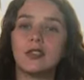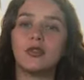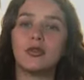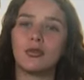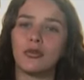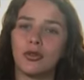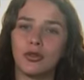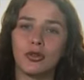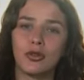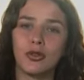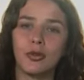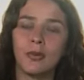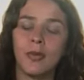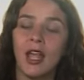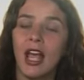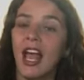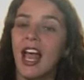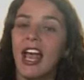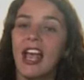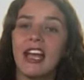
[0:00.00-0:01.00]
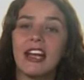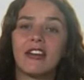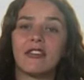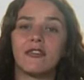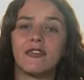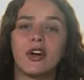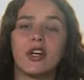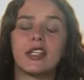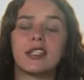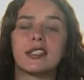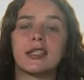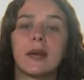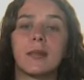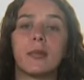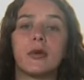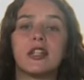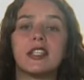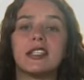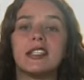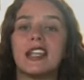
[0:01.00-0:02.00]
do mundo é a voz da
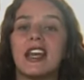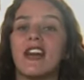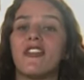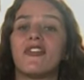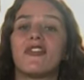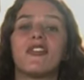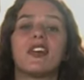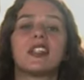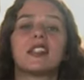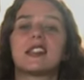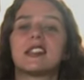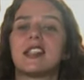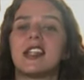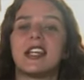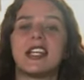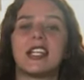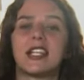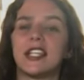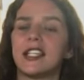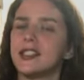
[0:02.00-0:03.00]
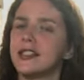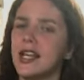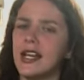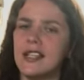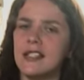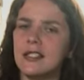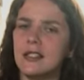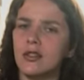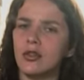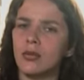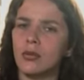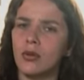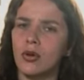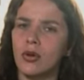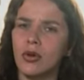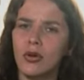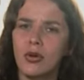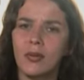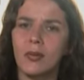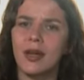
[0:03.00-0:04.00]
poesia faceira que desce do
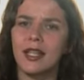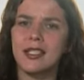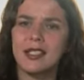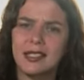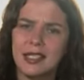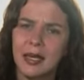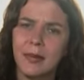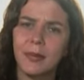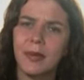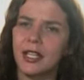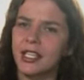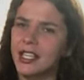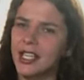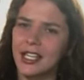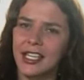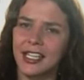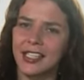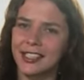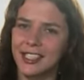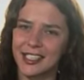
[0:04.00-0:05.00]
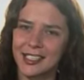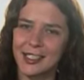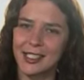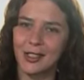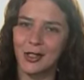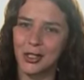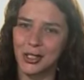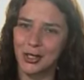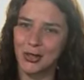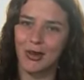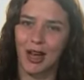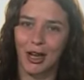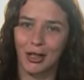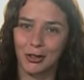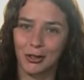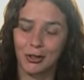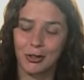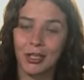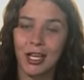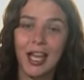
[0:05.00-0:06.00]
morro, mas sem perder a cadência no
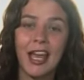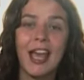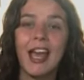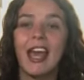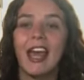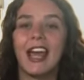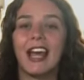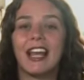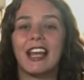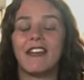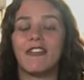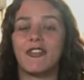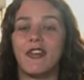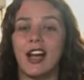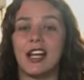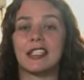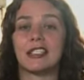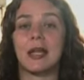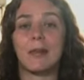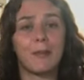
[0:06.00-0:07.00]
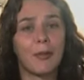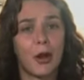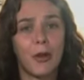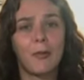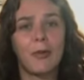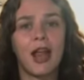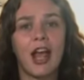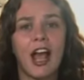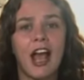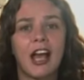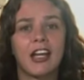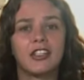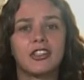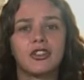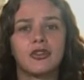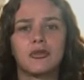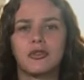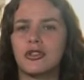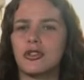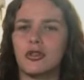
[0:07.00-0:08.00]
asfalto. Ela faz da própria
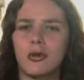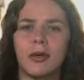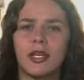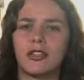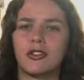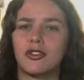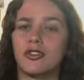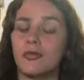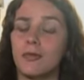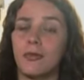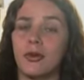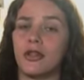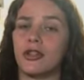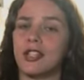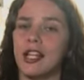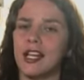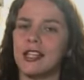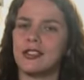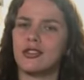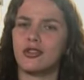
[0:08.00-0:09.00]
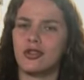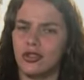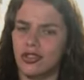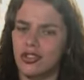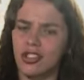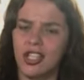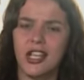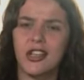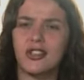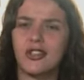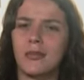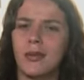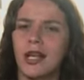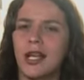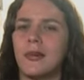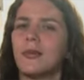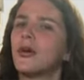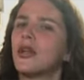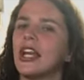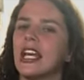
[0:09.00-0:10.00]
arte um instrumento de protesto cheio de
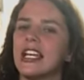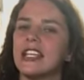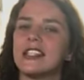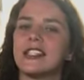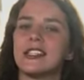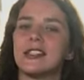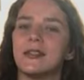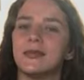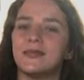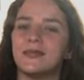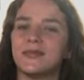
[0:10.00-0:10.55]
malemolência.